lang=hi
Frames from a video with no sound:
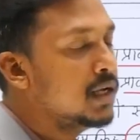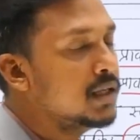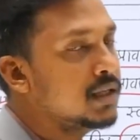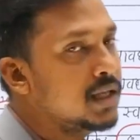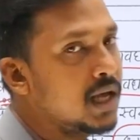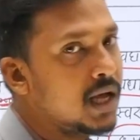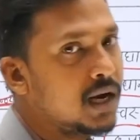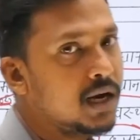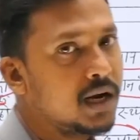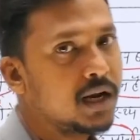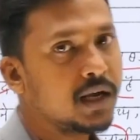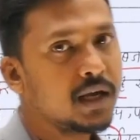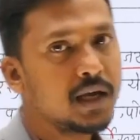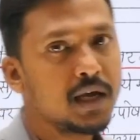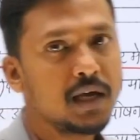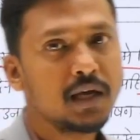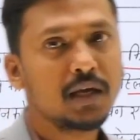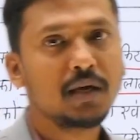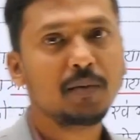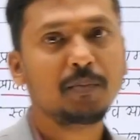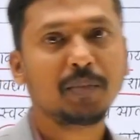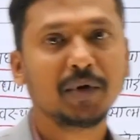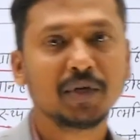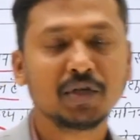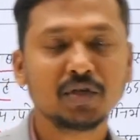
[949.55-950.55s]
ध्यान रखें
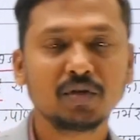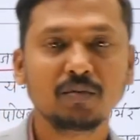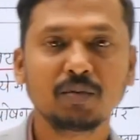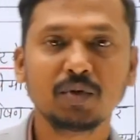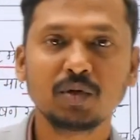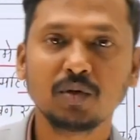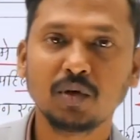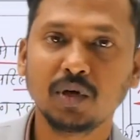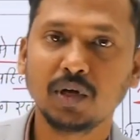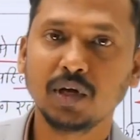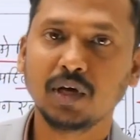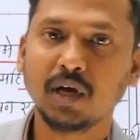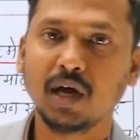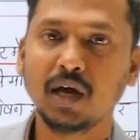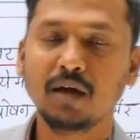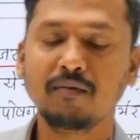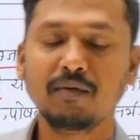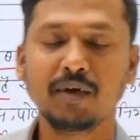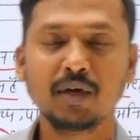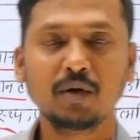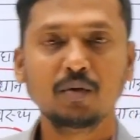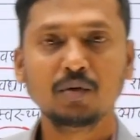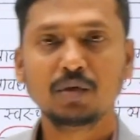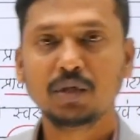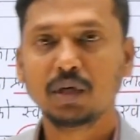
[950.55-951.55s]
कि प्रश्न में जो लिखा है
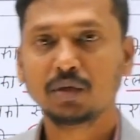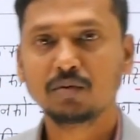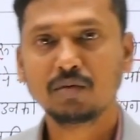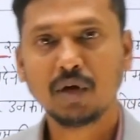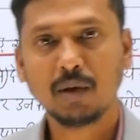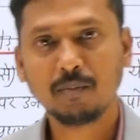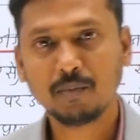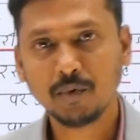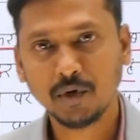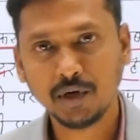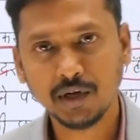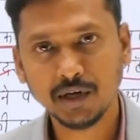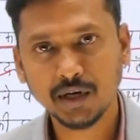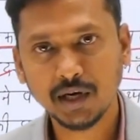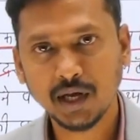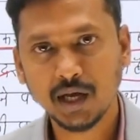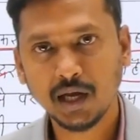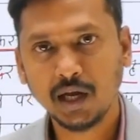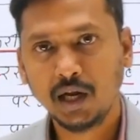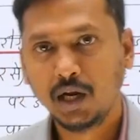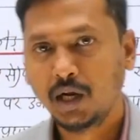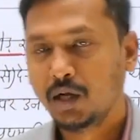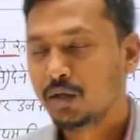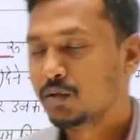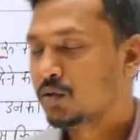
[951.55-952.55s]
वही उत्तर तो आपको लिखना है